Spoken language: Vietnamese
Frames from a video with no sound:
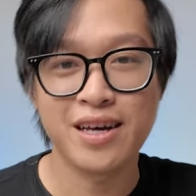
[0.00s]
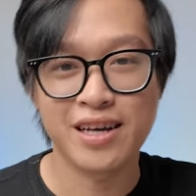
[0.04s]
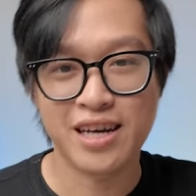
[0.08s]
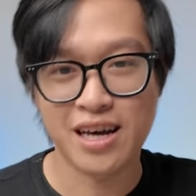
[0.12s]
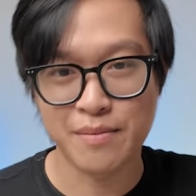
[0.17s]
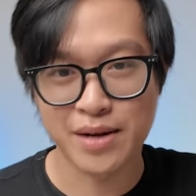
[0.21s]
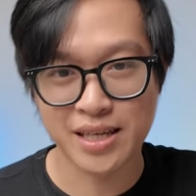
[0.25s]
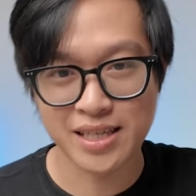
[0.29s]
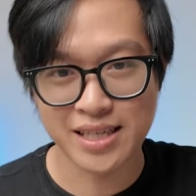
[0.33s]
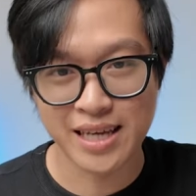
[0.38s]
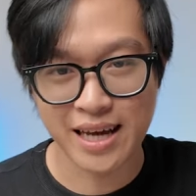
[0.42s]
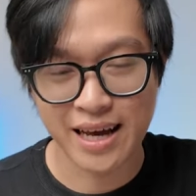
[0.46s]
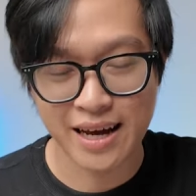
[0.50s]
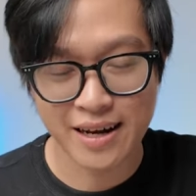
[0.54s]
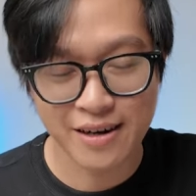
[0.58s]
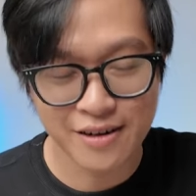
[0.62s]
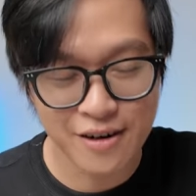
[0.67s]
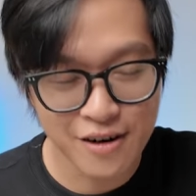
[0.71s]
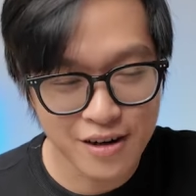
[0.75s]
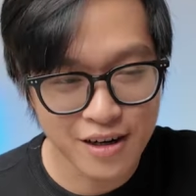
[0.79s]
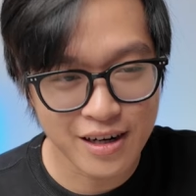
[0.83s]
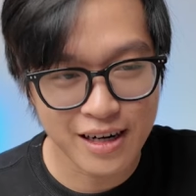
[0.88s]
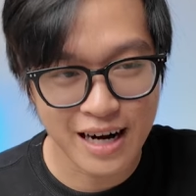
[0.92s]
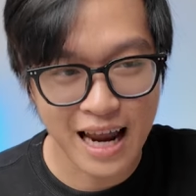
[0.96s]
thì mình sẽ
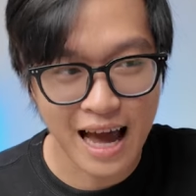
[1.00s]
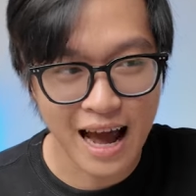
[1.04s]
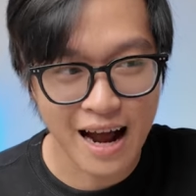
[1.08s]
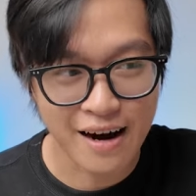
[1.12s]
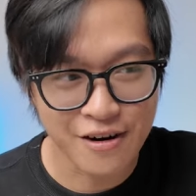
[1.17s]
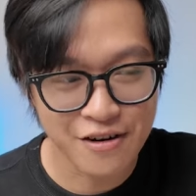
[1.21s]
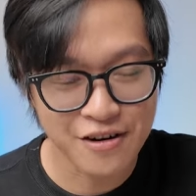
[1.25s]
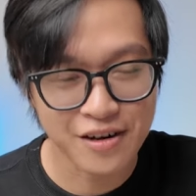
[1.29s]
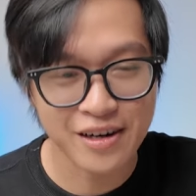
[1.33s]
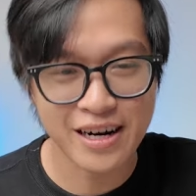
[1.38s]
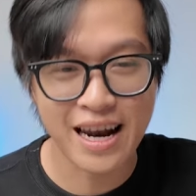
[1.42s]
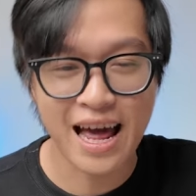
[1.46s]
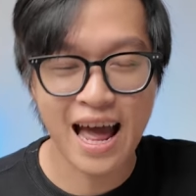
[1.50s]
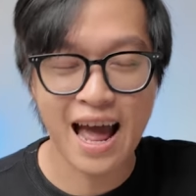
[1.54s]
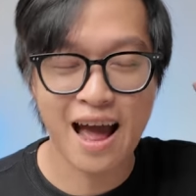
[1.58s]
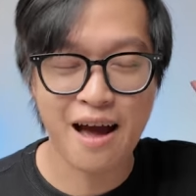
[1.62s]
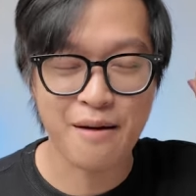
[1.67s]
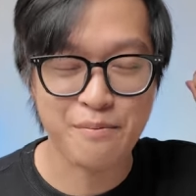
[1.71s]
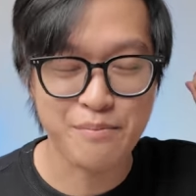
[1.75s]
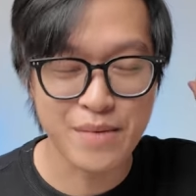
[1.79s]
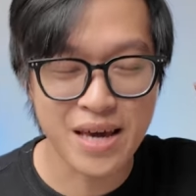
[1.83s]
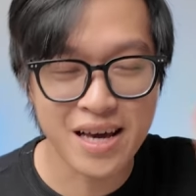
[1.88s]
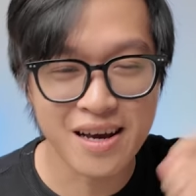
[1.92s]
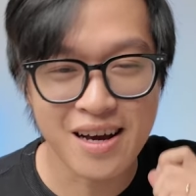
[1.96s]
rất
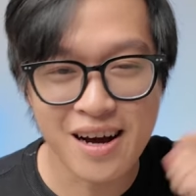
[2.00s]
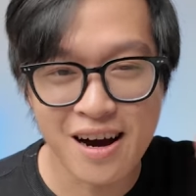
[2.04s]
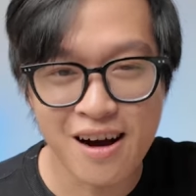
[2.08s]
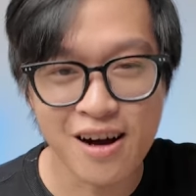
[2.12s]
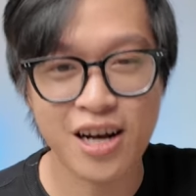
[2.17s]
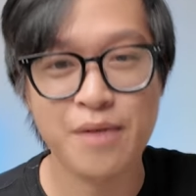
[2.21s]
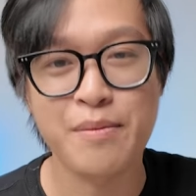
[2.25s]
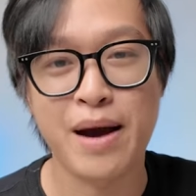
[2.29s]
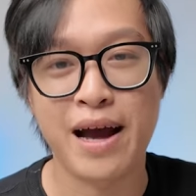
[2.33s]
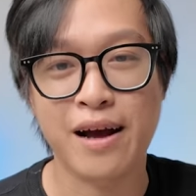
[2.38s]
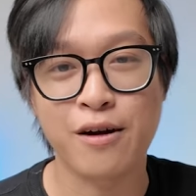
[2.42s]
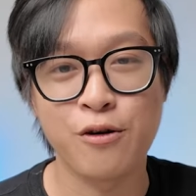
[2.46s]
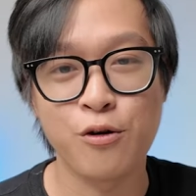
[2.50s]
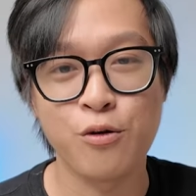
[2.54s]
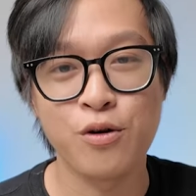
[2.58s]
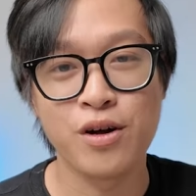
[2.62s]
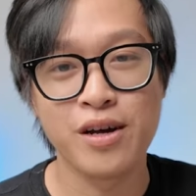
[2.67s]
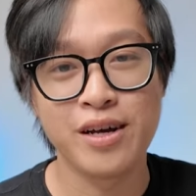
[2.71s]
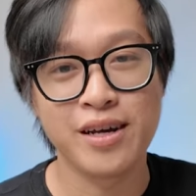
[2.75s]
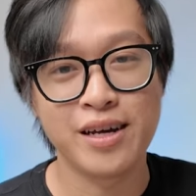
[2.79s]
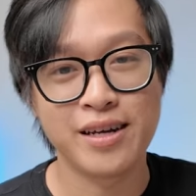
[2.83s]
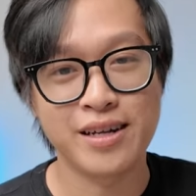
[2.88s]
là biết ơn các bạn luôn.